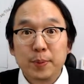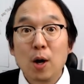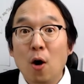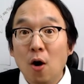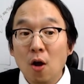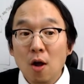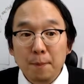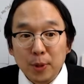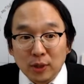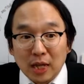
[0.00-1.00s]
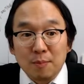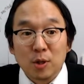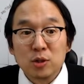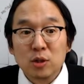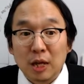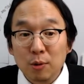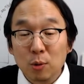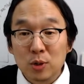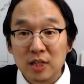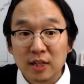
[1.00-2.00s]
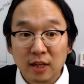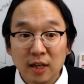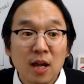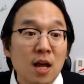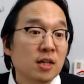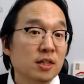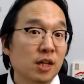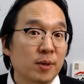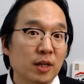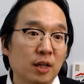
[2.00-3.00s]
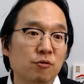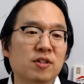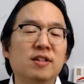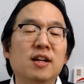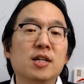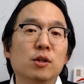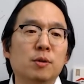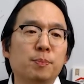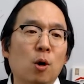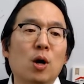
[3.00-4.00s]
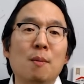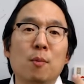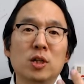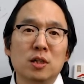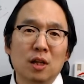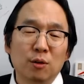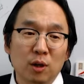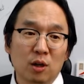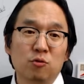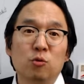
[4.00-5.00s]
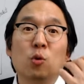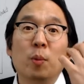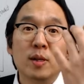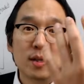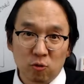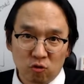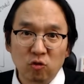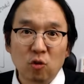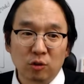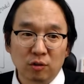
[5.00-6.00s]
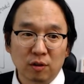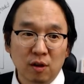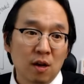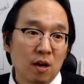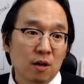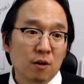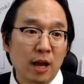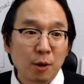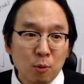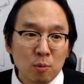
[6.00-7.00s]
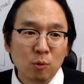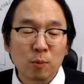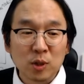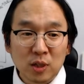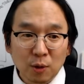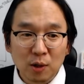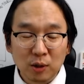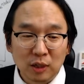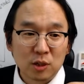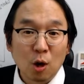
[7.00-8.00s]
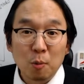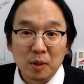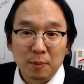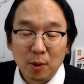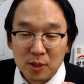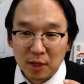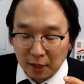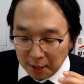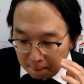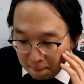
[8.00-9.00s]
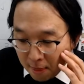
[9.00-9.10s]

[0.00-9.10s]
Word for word: 뼈. 뼈대를 먼저 세워놓으신데 의미가 있고 그래서 그 뼈가 멋있다고 해가지고 노벨상 준 거거든. 어, 해골 보고 멋있다고 하는 건 난 처음인데 평생에.